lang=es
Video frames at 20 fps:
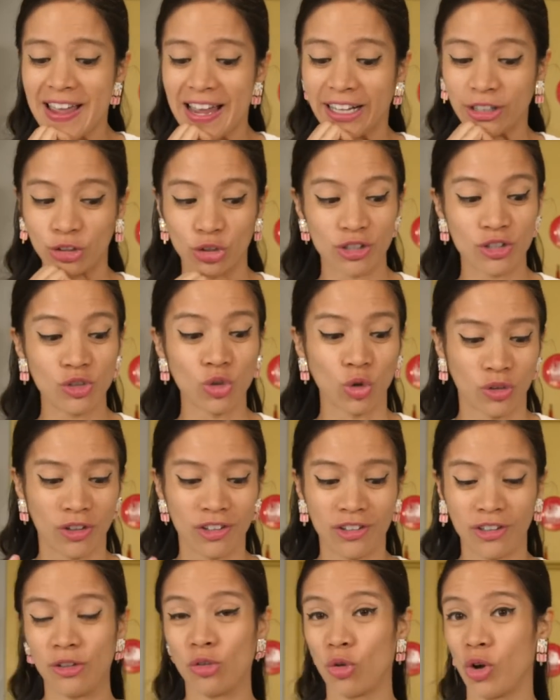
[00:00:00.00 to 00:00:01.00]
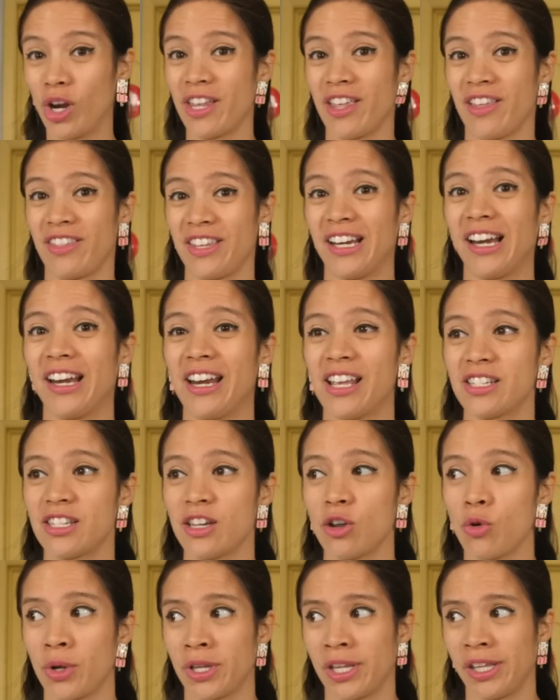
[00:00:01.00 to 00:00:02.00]
Entonces no sé si solo añadirle
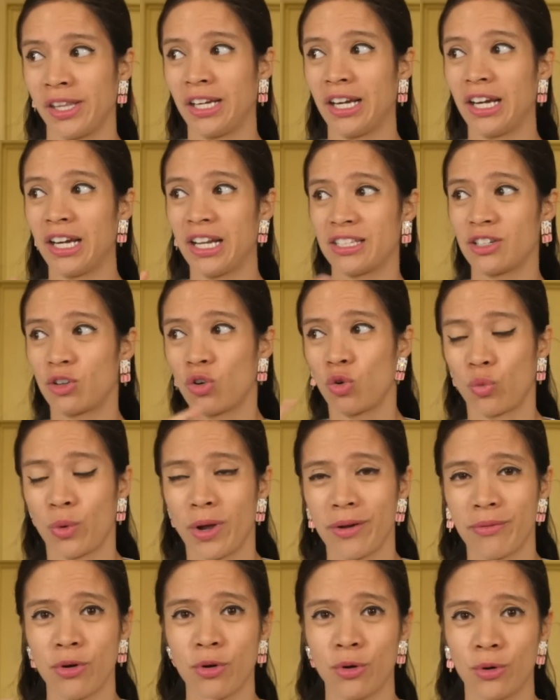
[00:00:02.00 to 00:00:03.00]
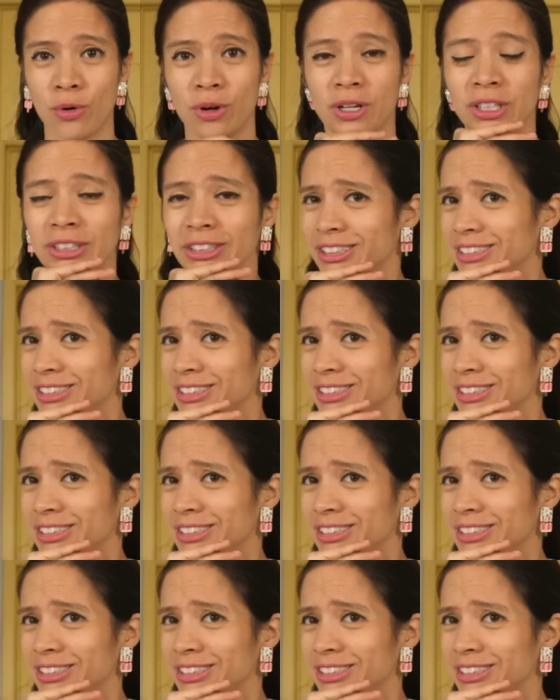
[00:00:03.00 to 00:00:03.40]
leche o añadirle leche con huevo o...